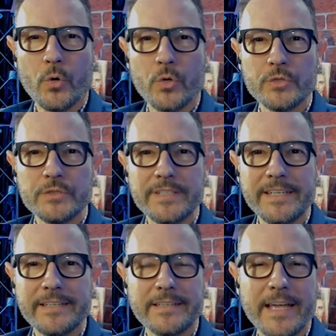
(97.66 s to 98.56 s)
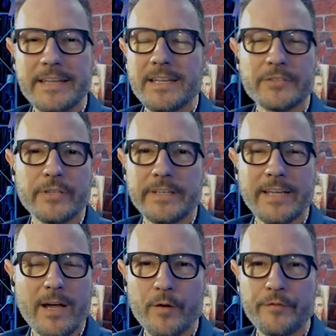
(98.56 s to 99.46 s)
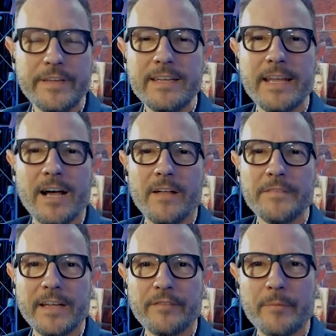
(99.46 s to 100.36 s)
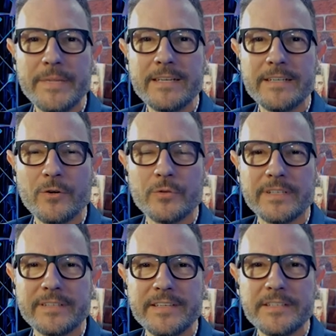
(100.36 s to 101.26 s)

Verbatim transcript: und ich kenne natürlich auch viele andere Familien und es